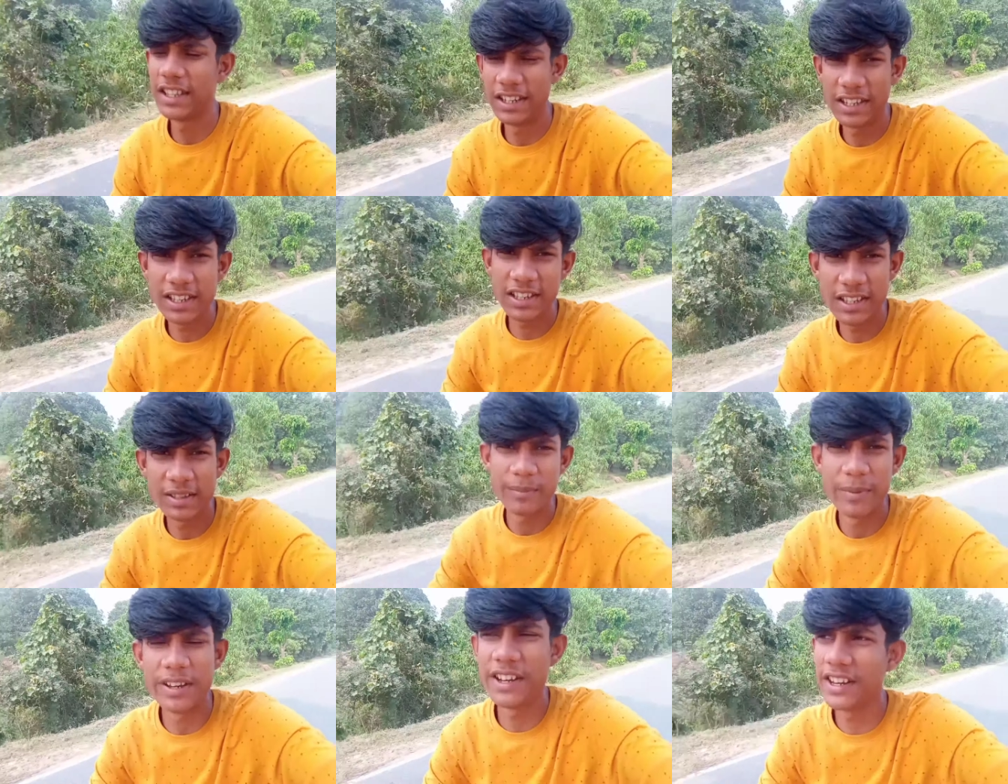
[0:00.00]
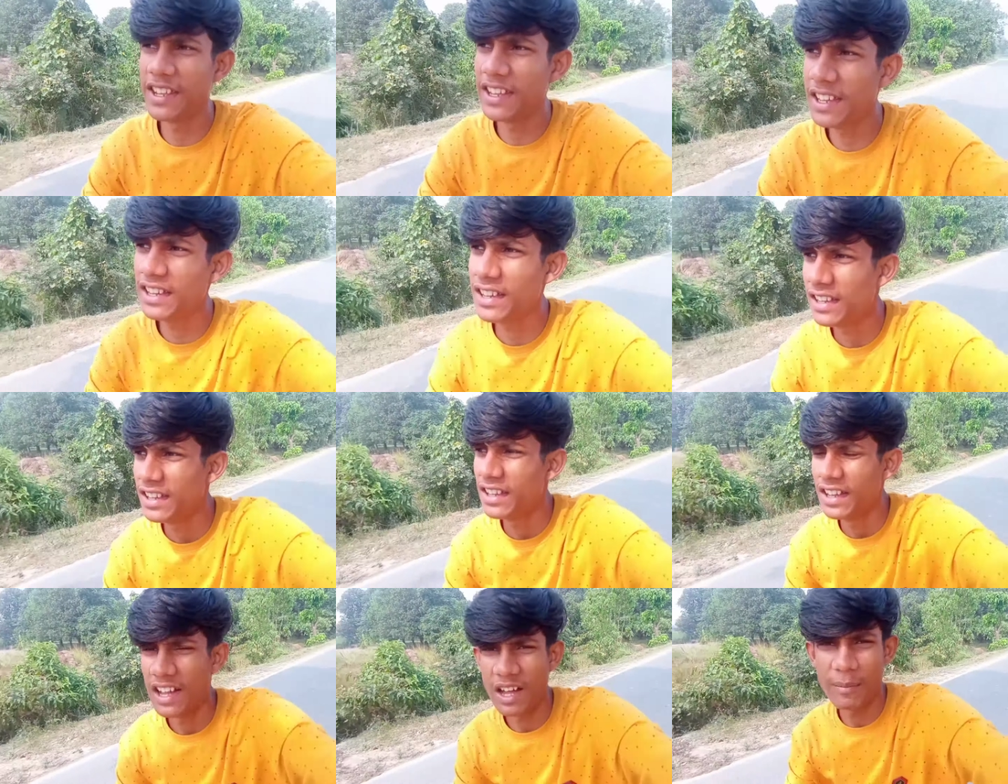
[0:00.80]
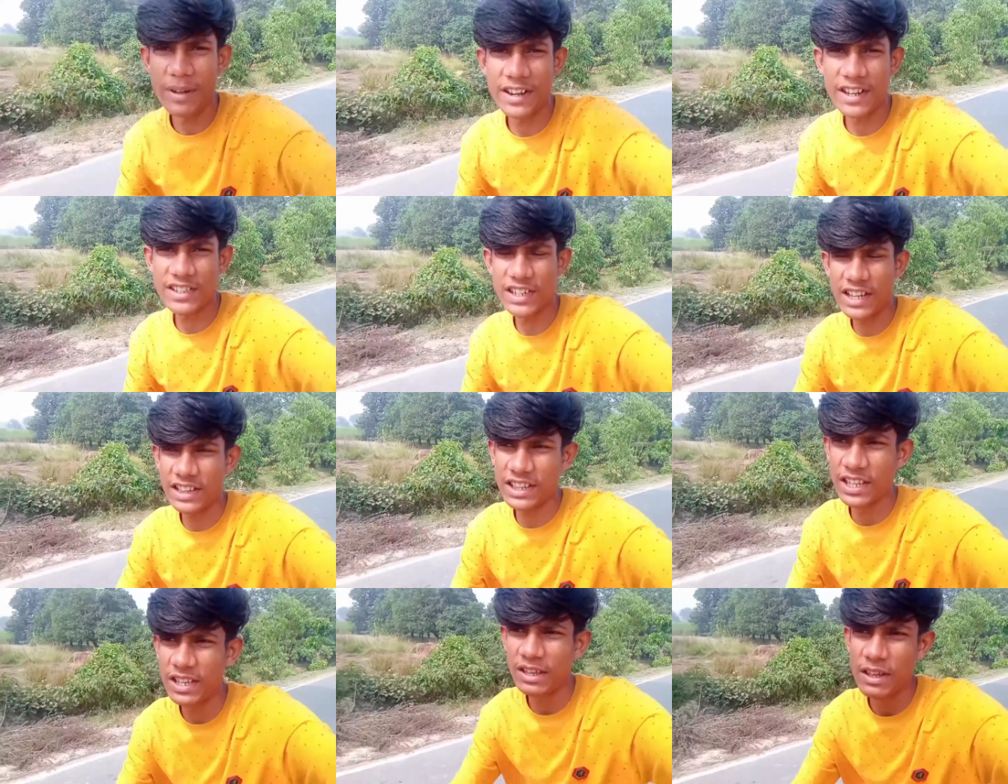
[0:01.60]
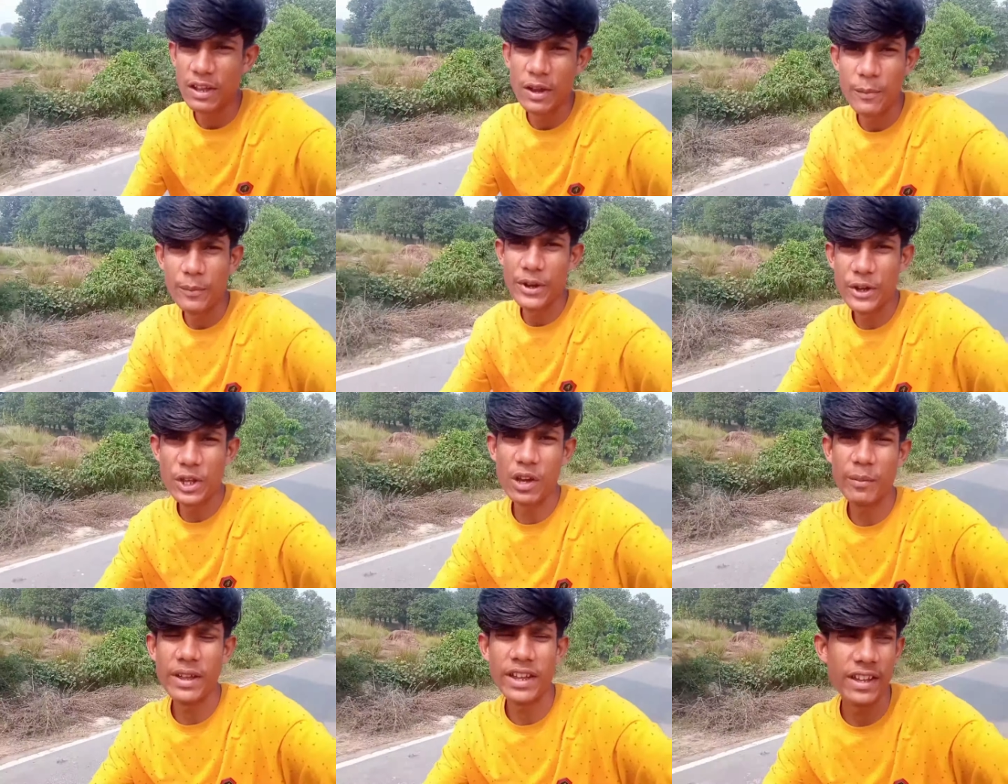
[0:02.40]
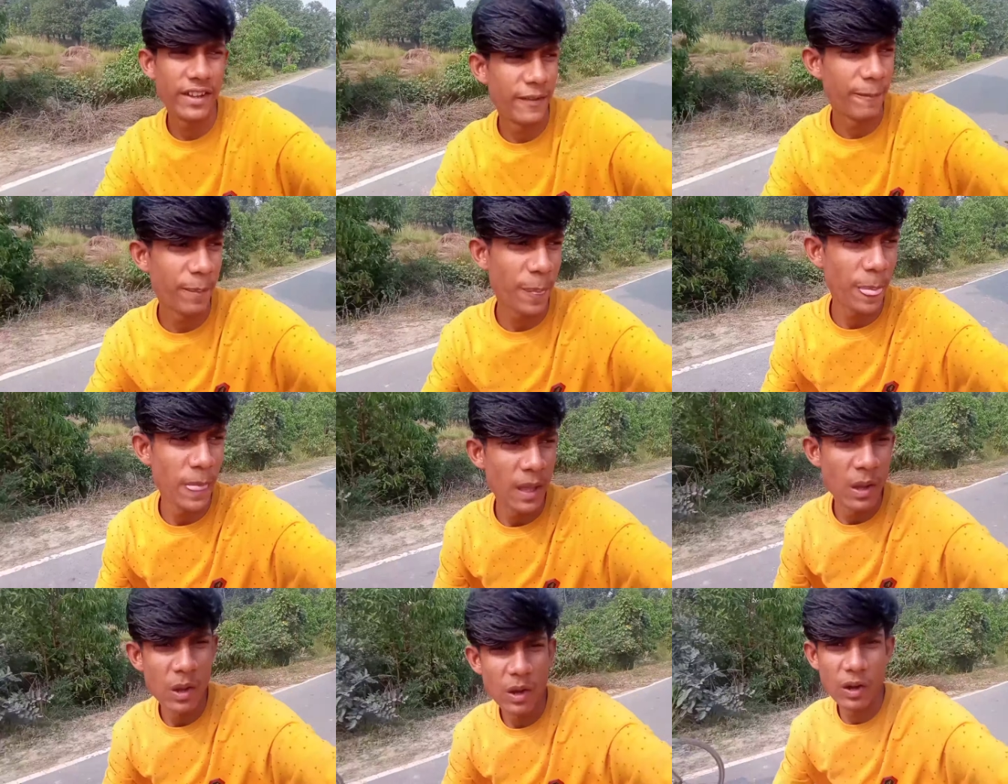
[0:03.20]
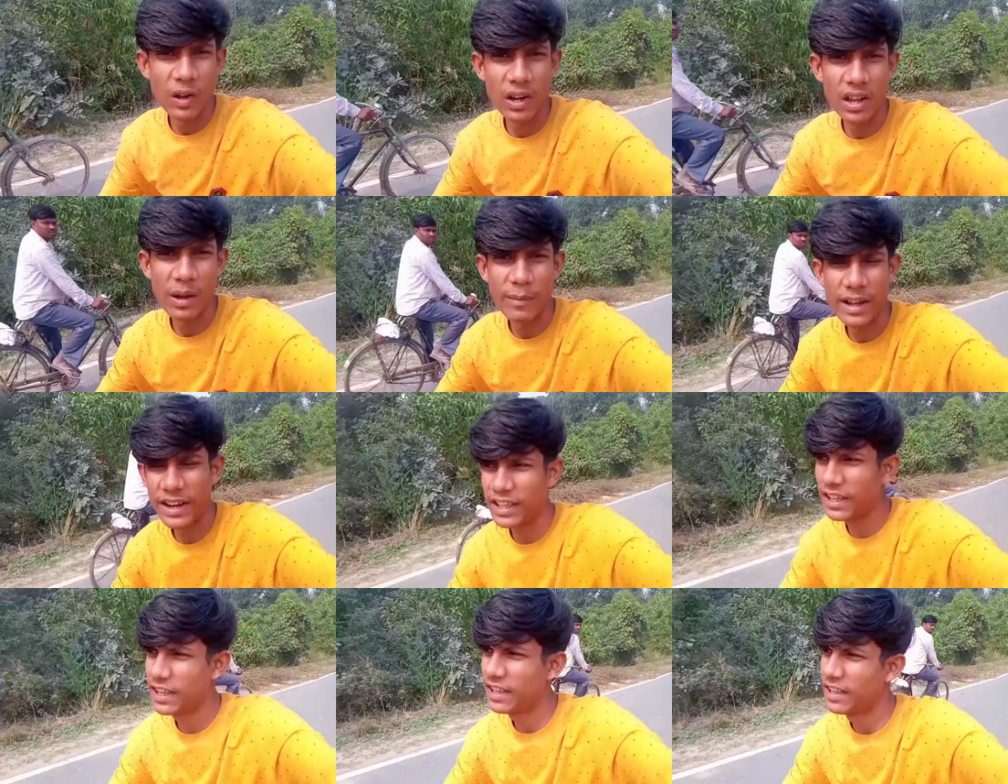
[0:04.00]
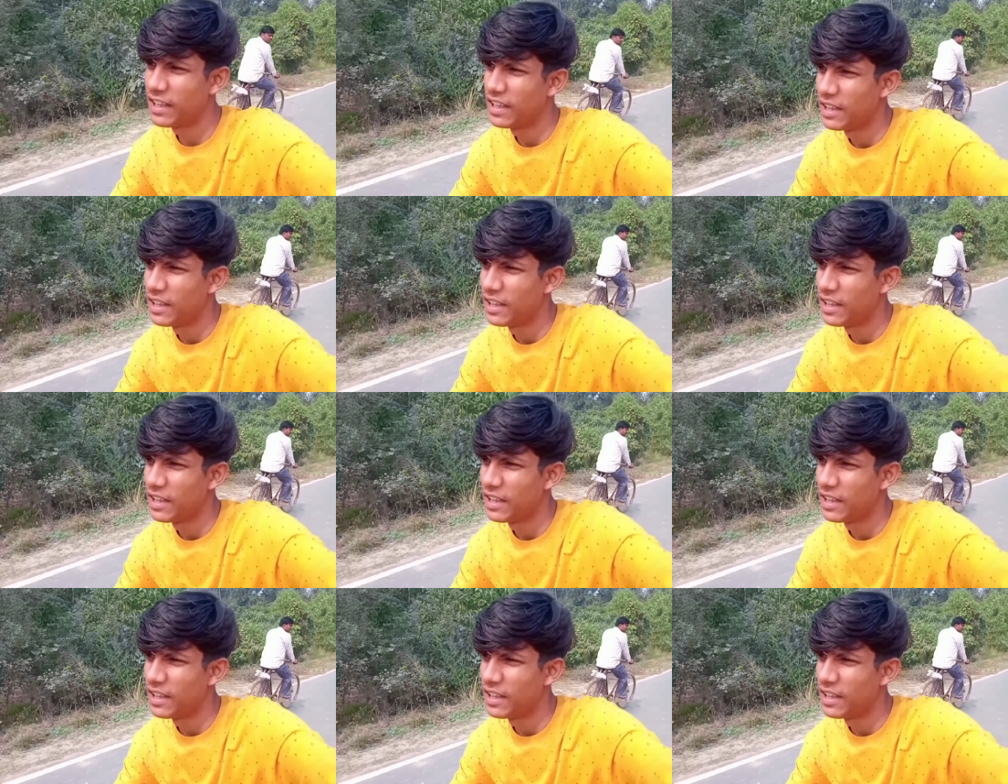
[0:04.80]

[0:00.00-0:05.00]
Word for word: चलिए बने रहिए हमारे साथ वीडियो में और हमारे